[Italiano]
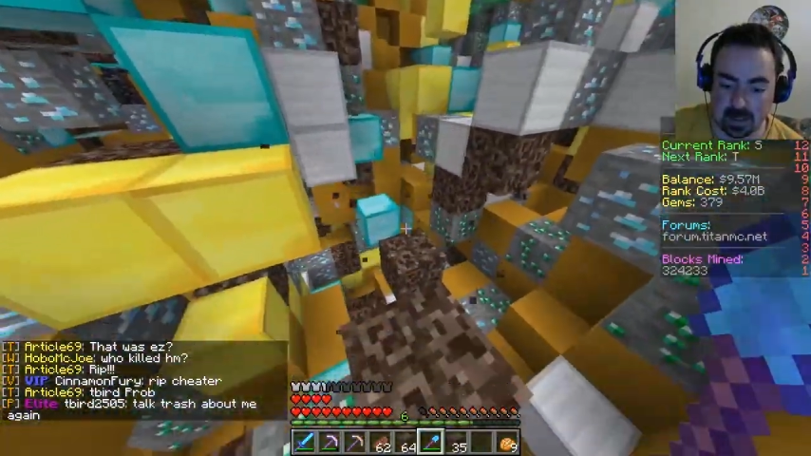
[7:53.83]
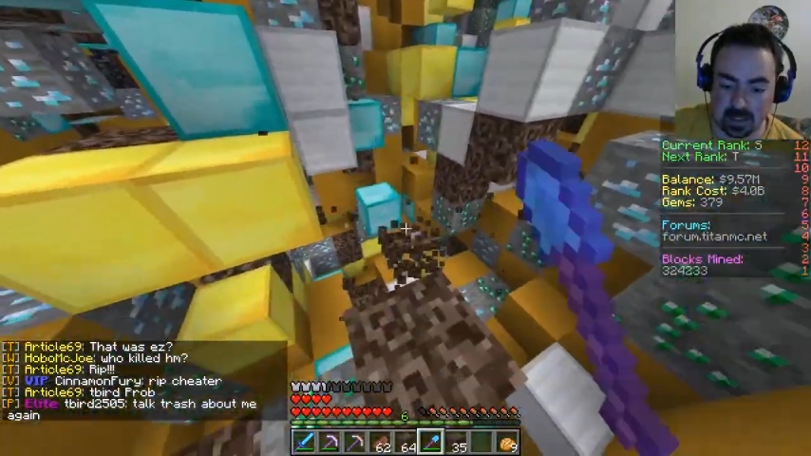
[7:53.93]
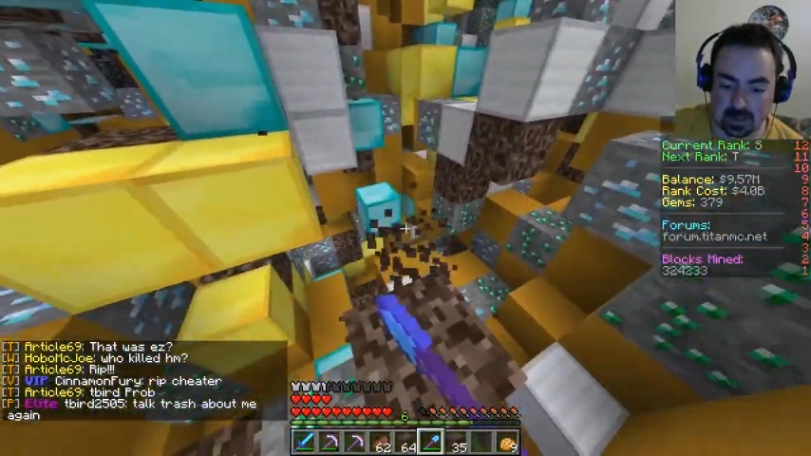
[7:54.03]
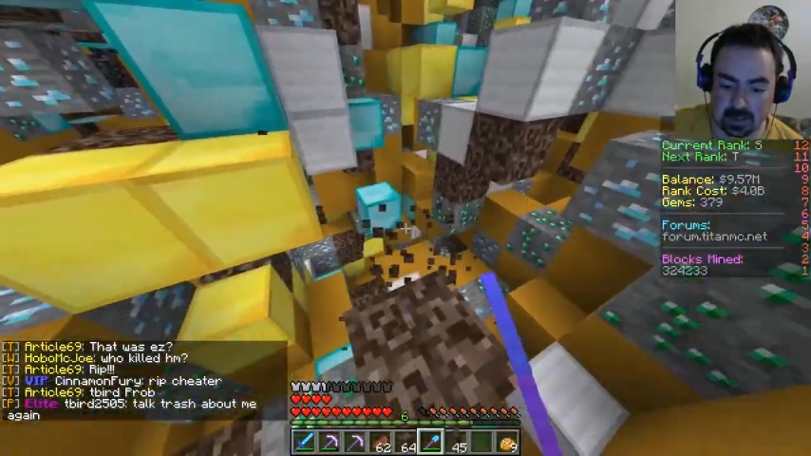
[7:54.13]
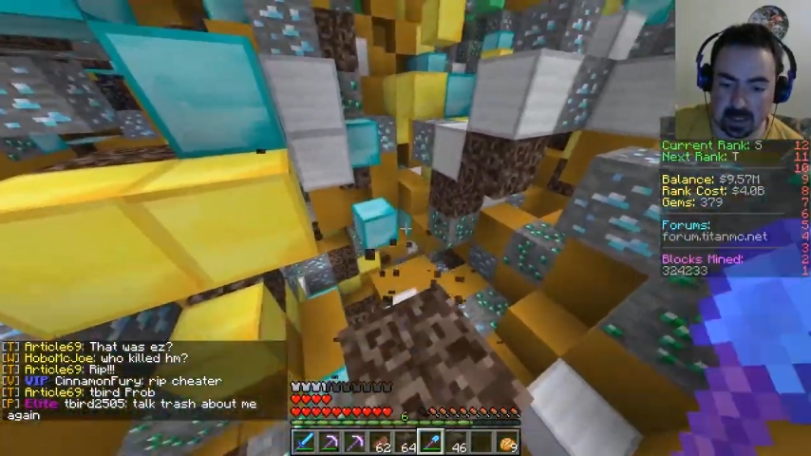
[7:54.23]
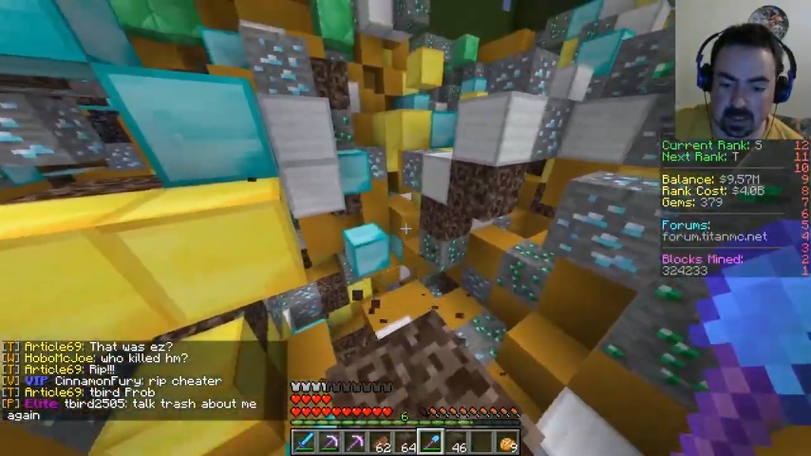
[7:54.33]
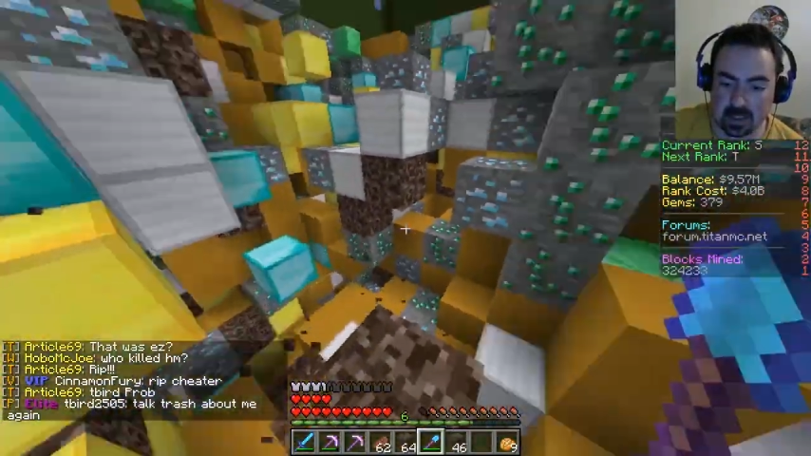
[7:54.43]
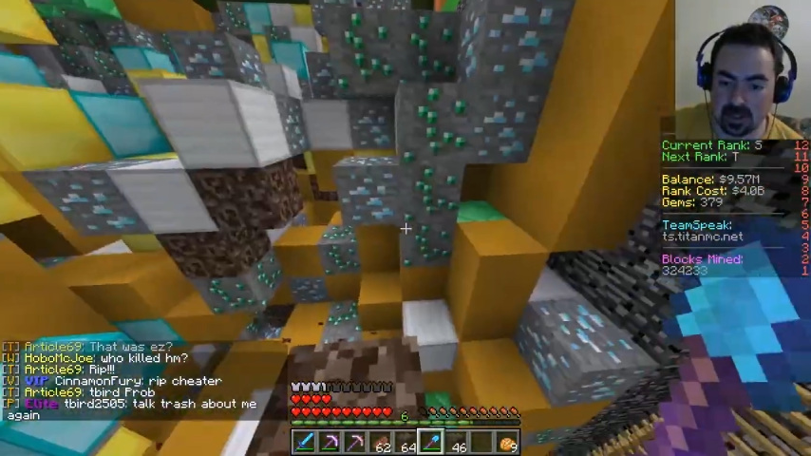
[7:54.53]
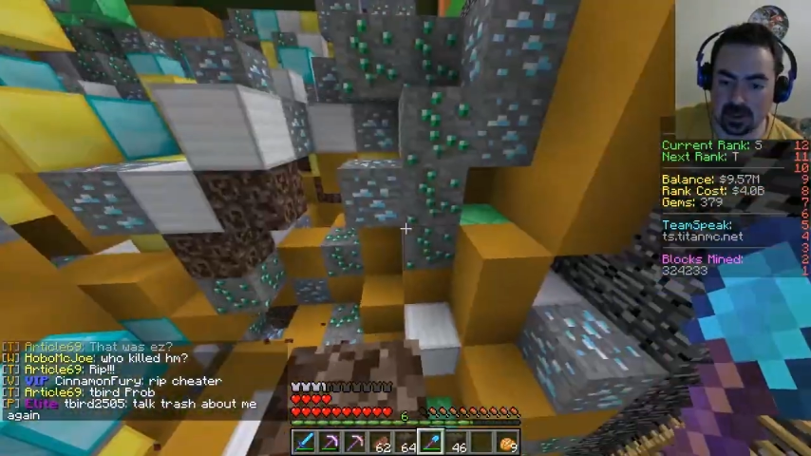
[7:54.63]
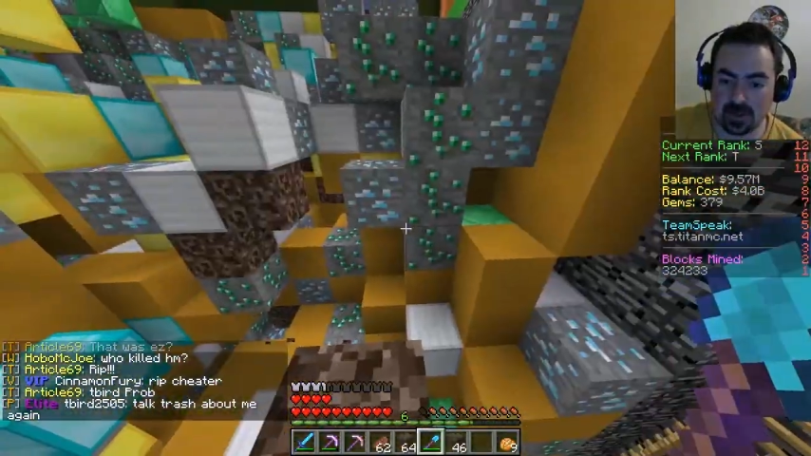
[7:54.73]
paletta
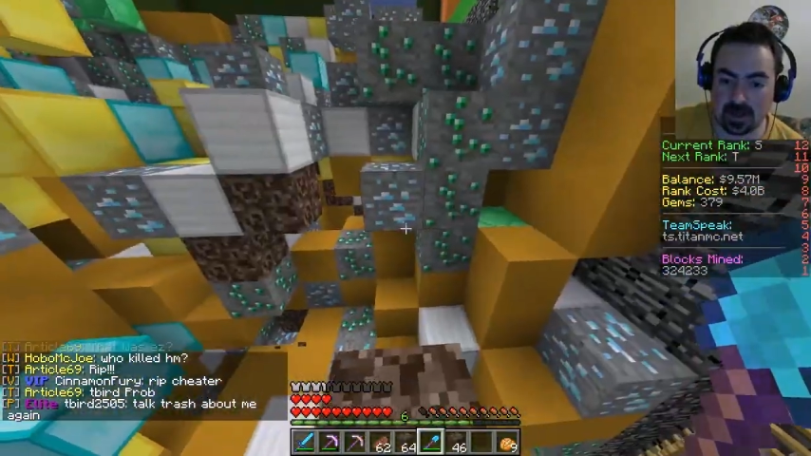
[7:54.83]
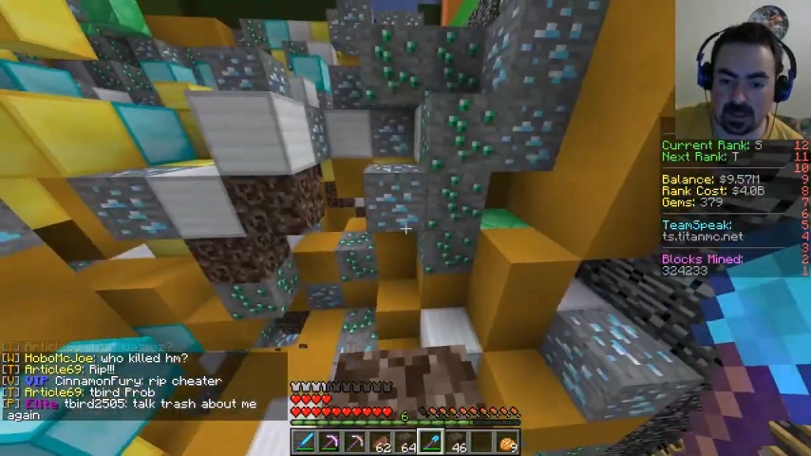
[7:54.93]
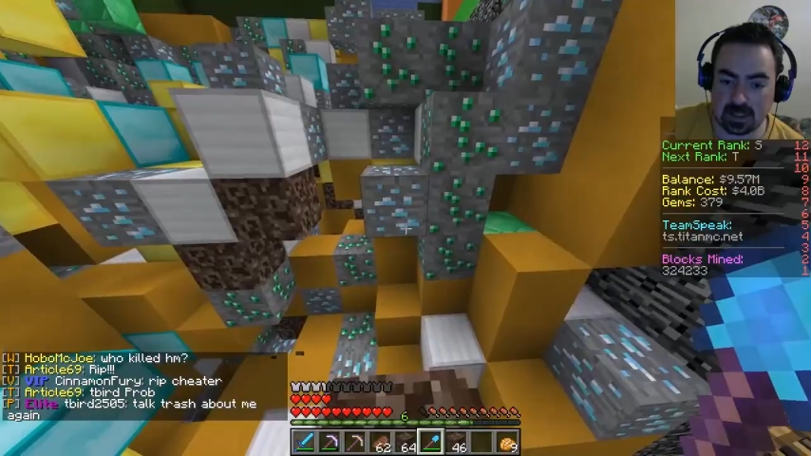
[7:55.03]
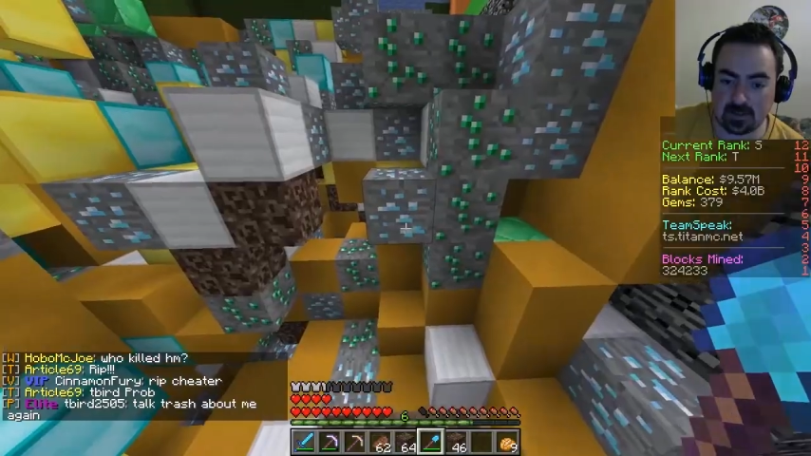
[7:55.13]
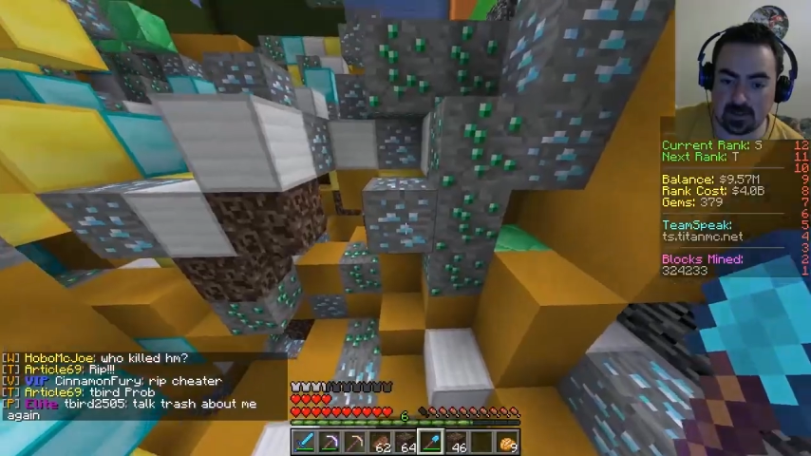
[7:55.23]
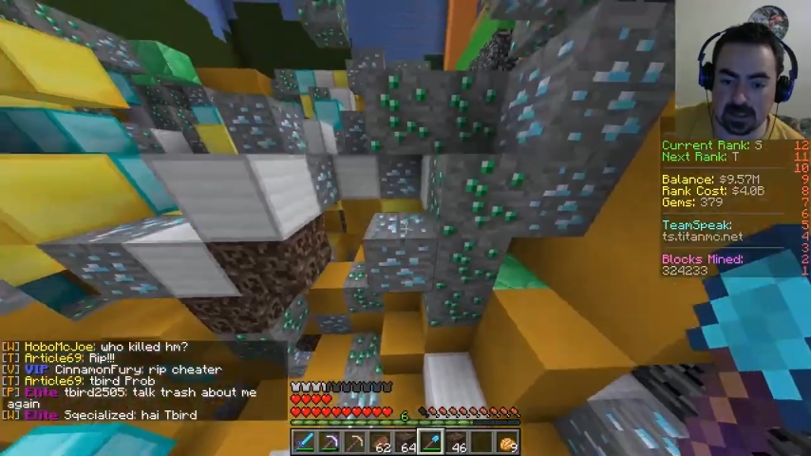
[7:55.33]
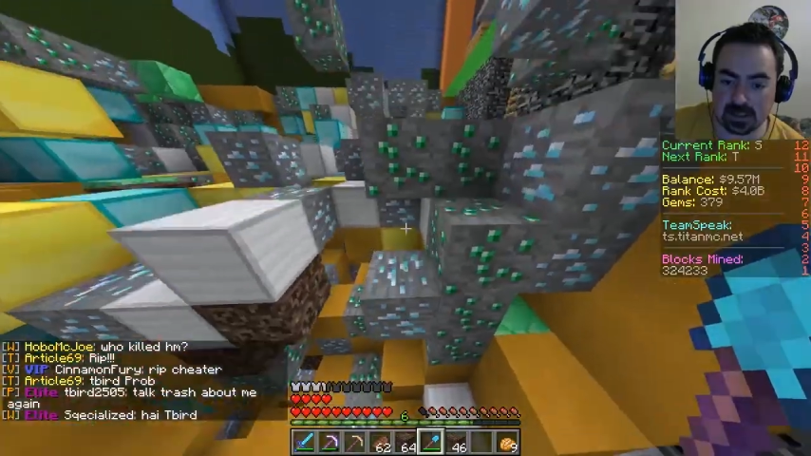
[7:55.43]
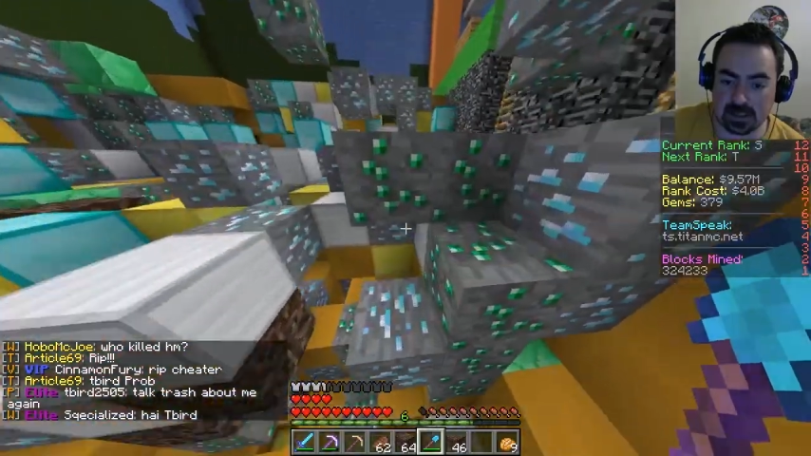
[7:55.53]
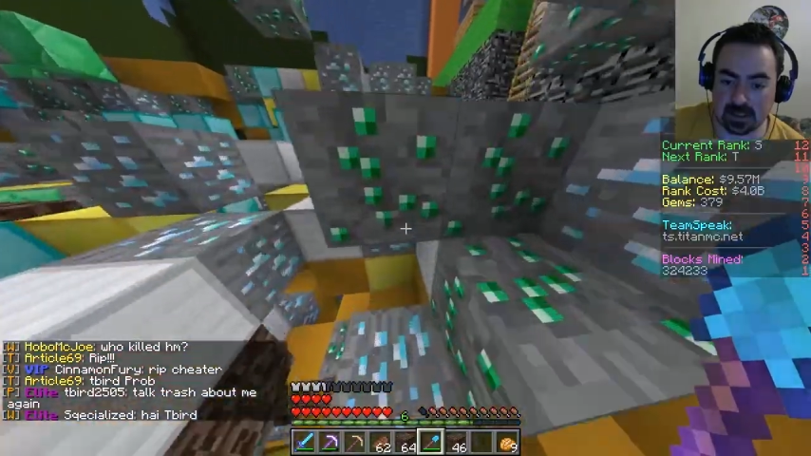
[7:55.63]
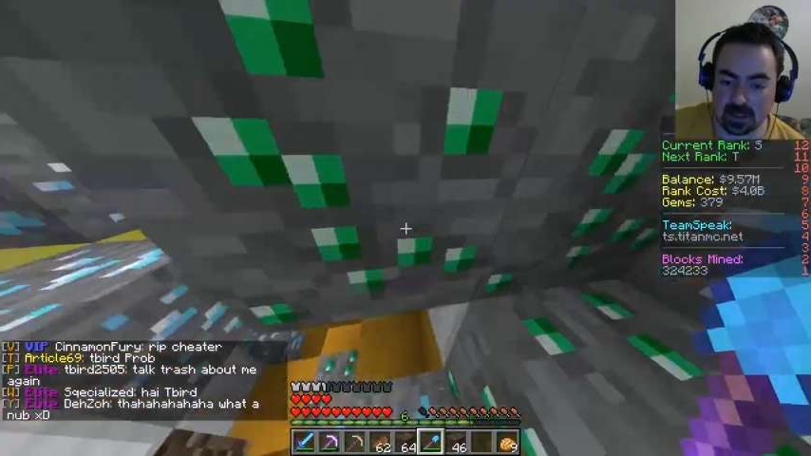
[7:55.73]
già fatta la
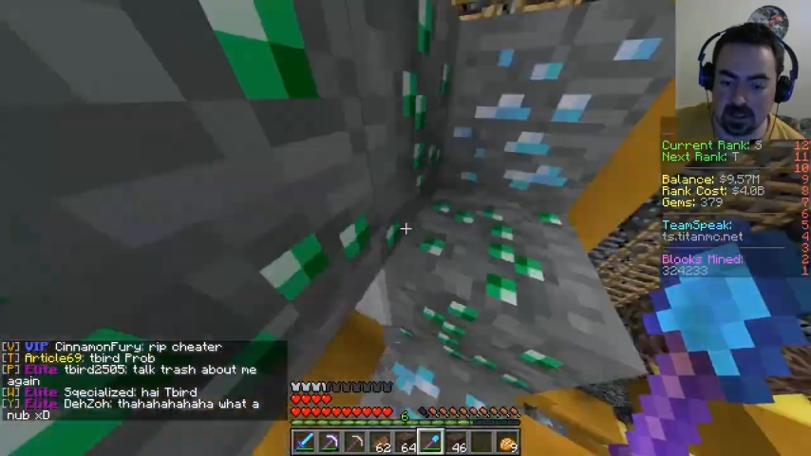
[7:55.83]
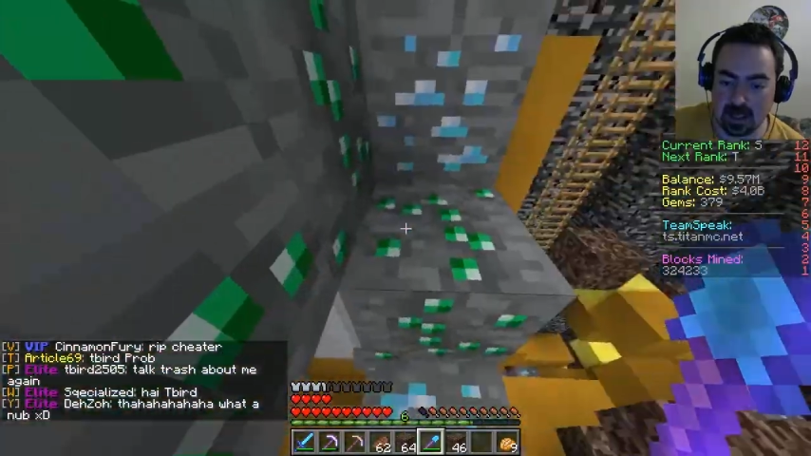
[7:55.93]
quest